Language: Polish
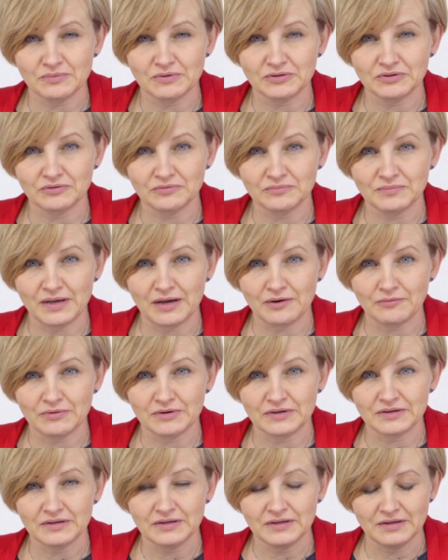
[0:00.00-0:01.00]
będą
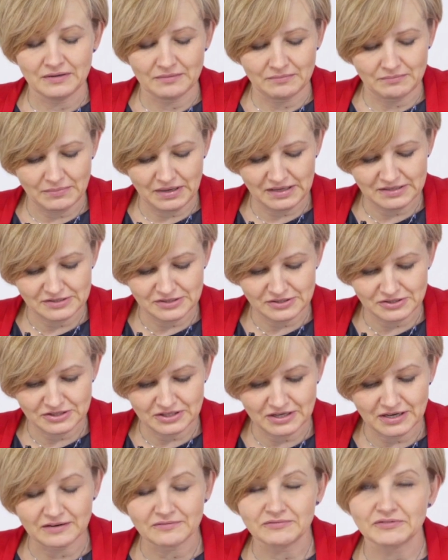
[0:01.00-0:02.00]
miały masę
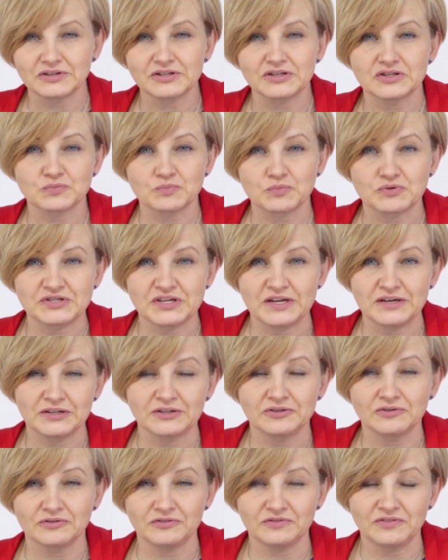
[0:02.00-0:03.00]
ciekawych
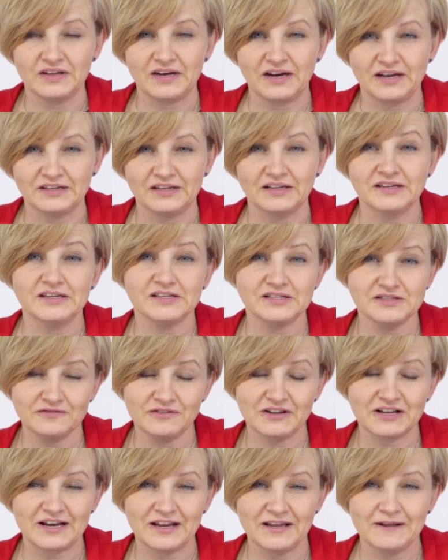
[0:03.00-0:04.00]
niespodzianek do otwierania, jak
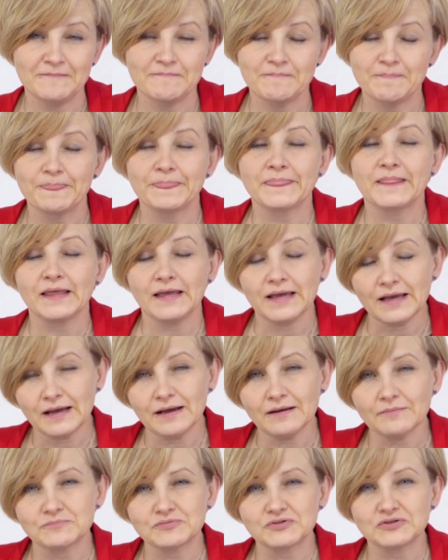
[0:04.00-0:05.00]
zwykle,
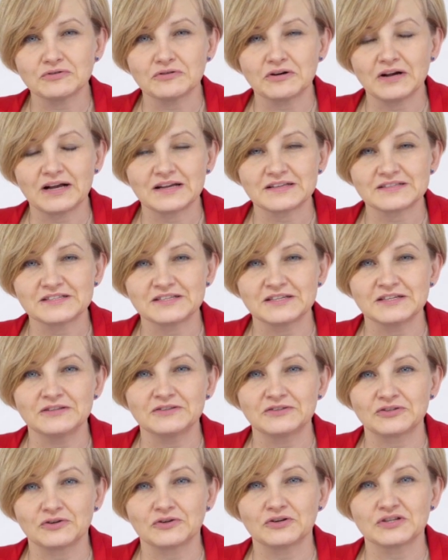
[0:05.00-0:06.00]
a przy
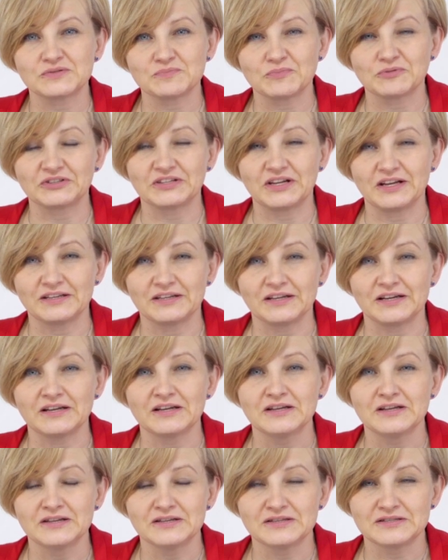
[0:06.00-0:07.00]
okazji trochę spotkania
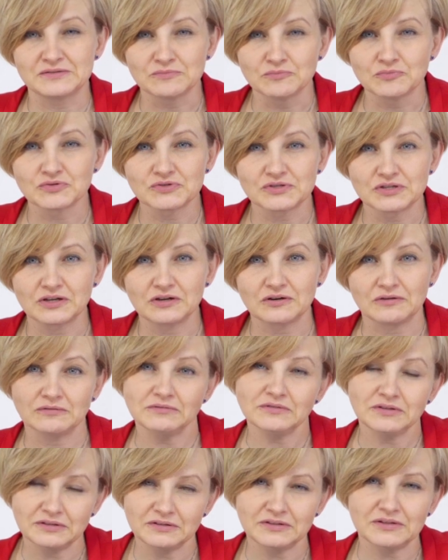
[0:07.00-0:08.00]
z
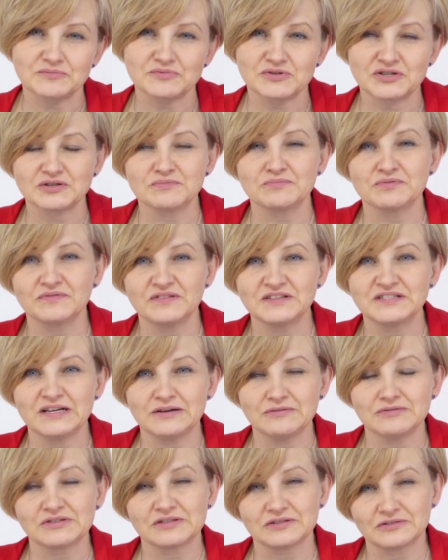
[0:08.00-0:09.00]
muzyką. No dobrze, żeby
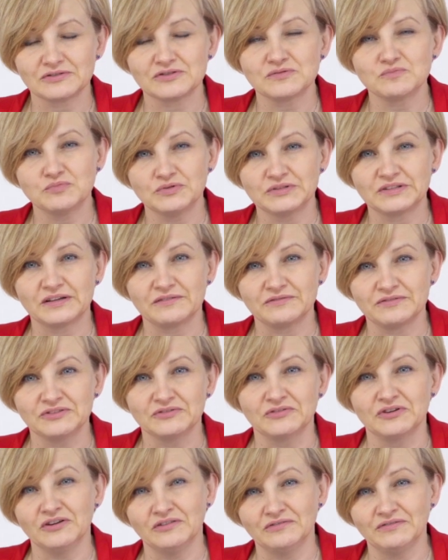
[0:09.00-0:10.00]
wiedziały, co to jest płyta
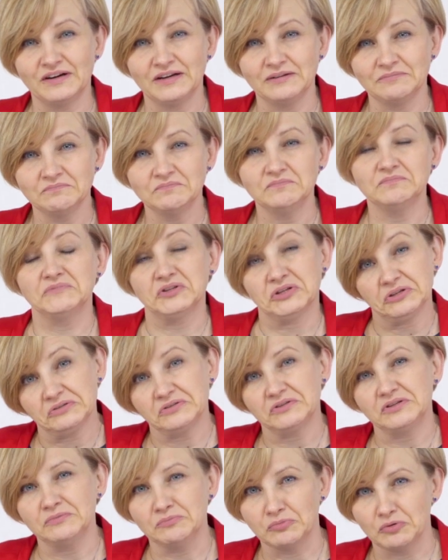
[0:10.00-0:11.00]
winulowa. no
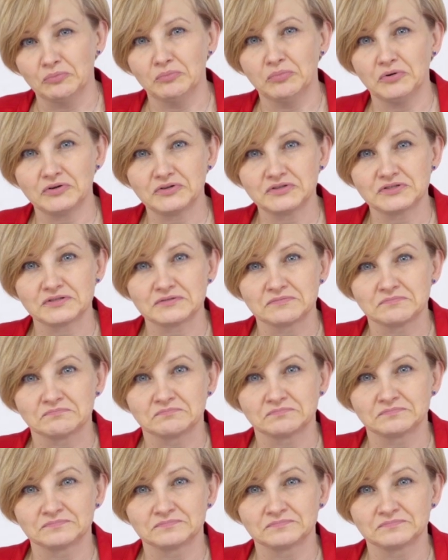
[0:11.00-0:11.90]
i boombox.